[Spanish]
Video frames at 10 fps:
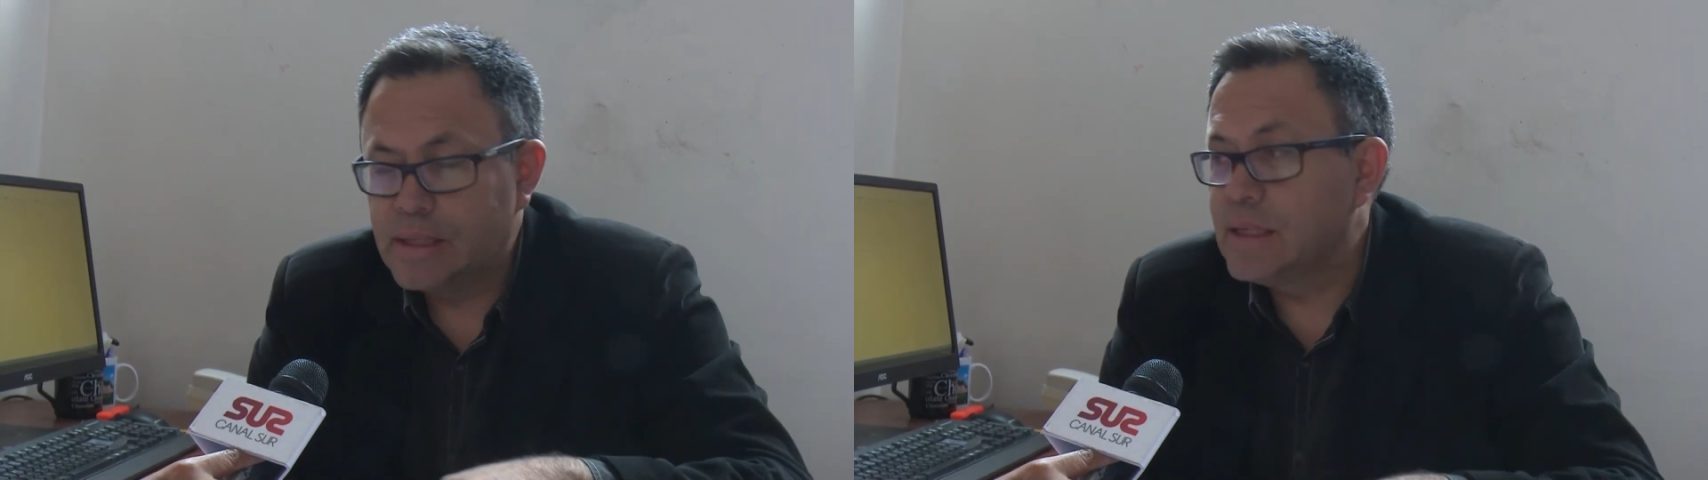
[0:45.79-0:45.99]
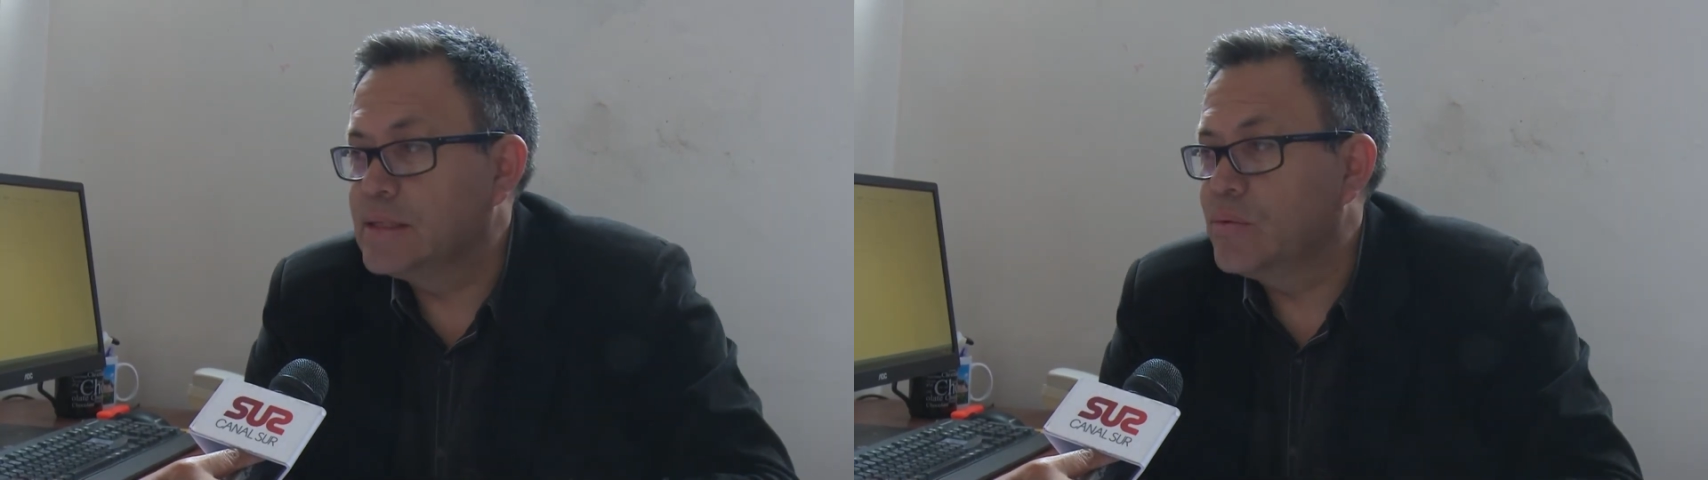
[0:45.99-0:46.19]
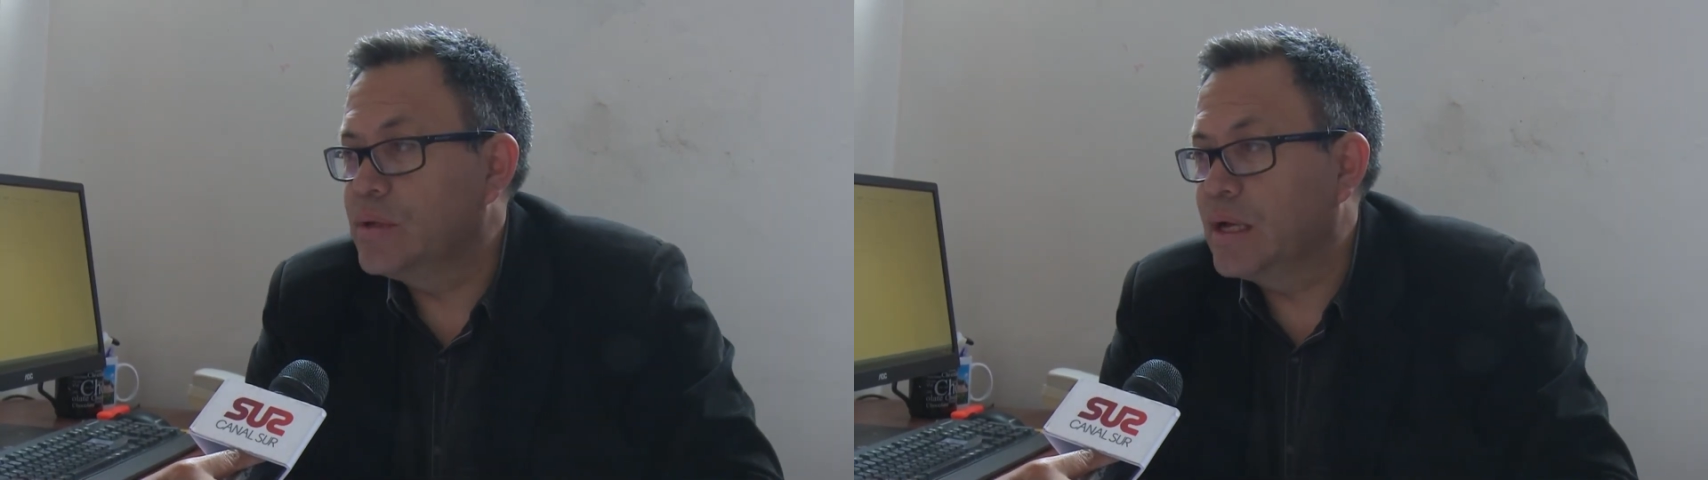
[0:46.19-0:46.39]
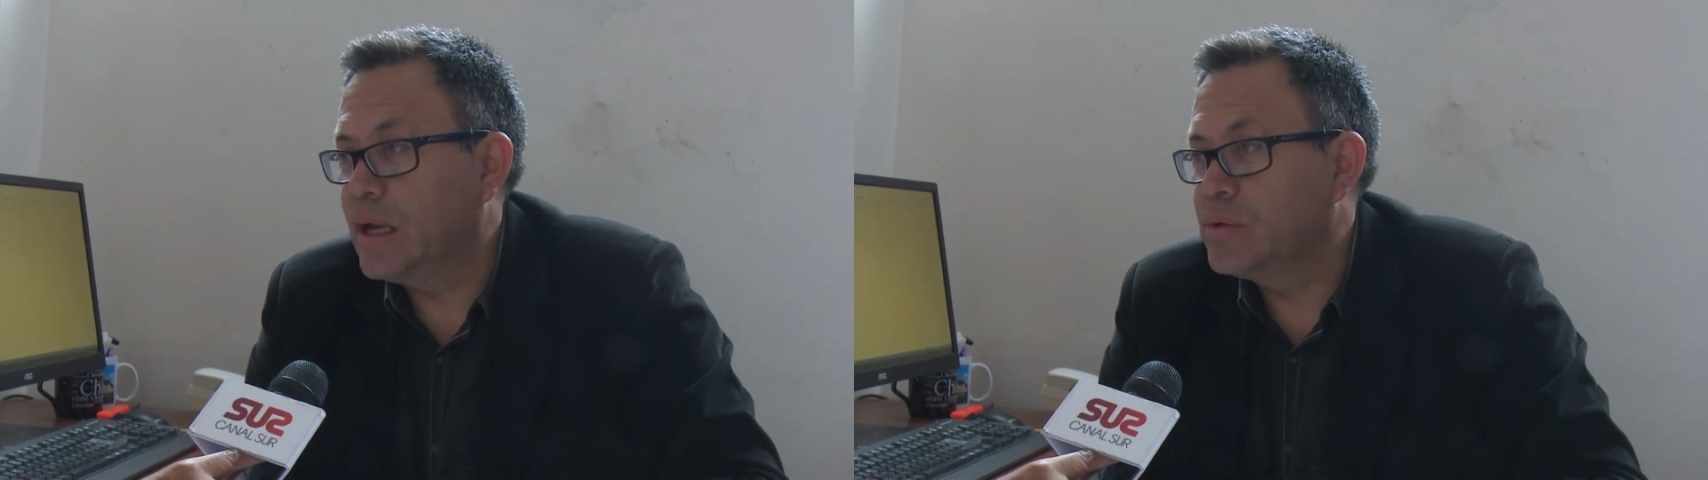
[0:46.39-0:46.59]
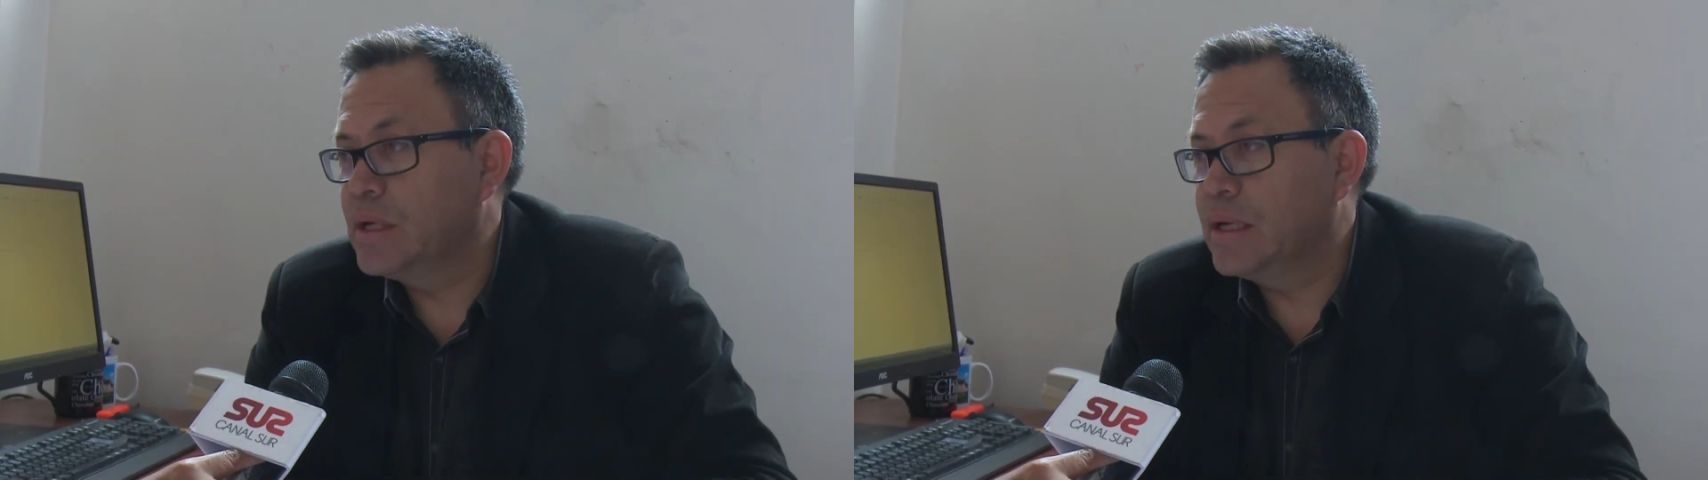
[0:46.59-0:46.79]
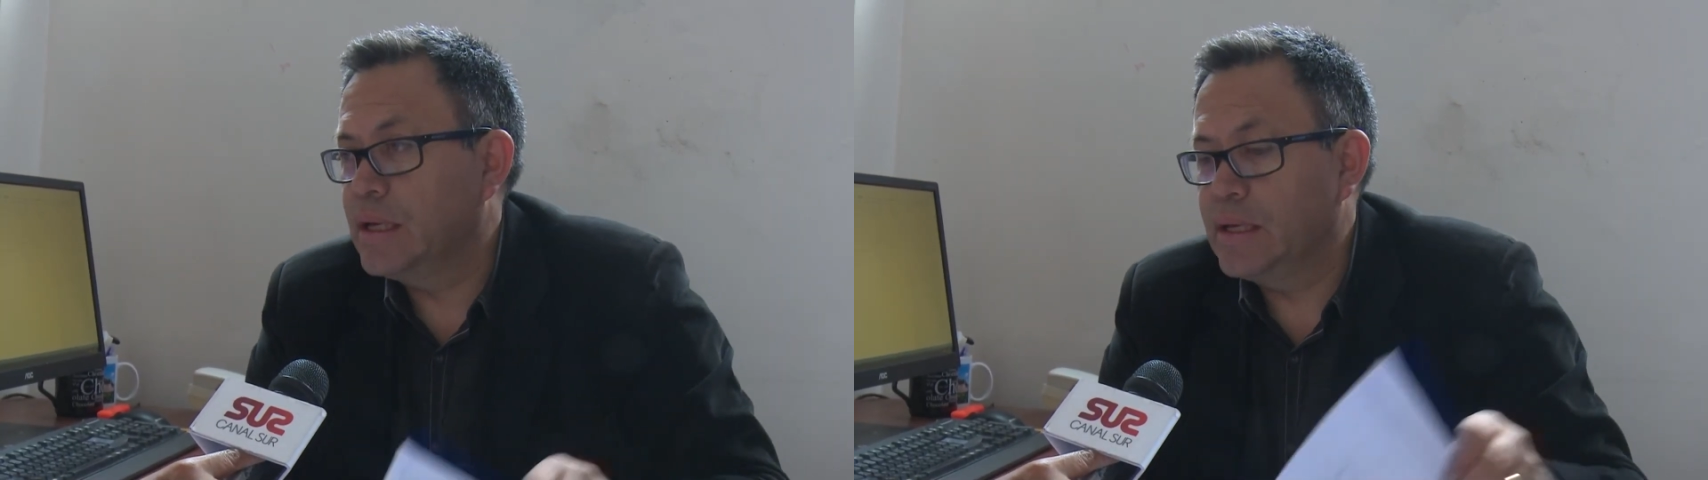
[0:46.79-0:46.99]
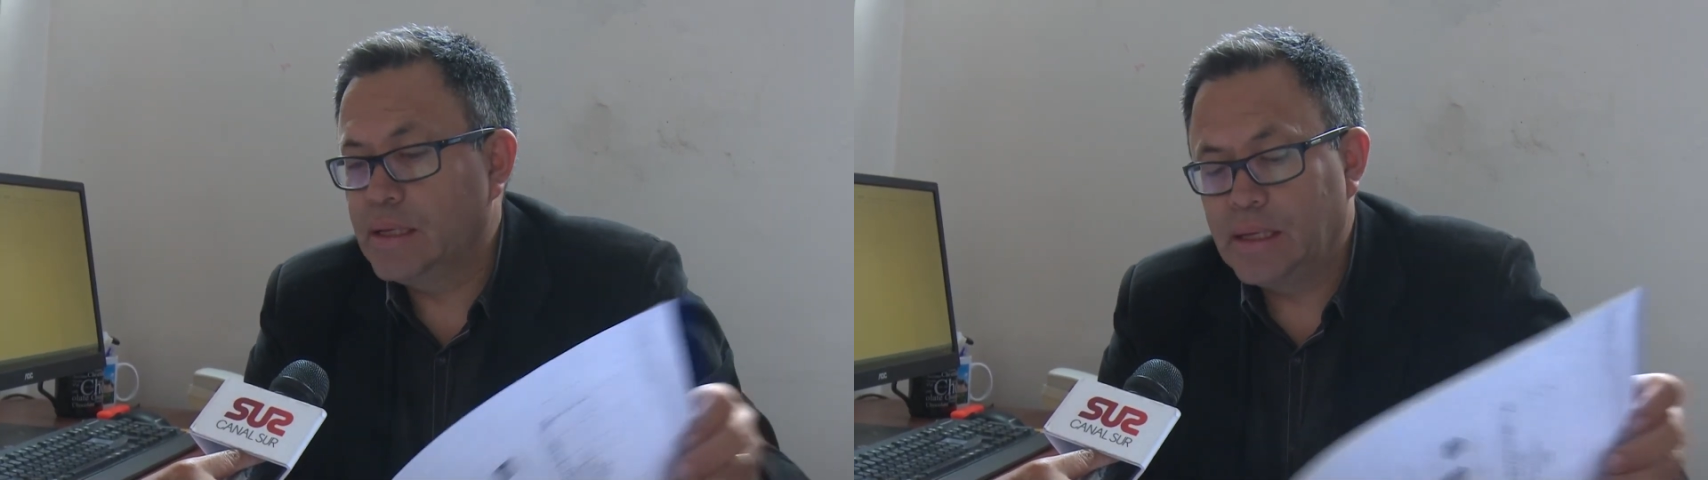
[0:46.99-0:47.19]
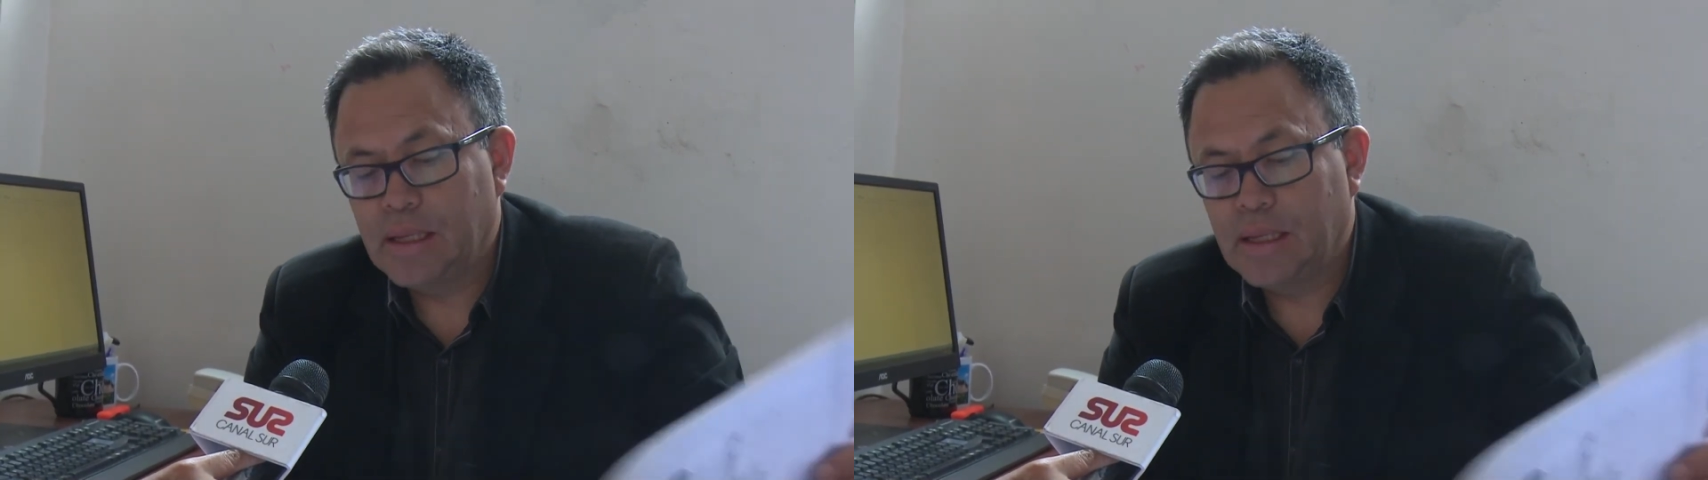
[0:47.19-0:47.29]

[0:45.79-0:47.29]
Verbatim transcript: que es la segunda causa que,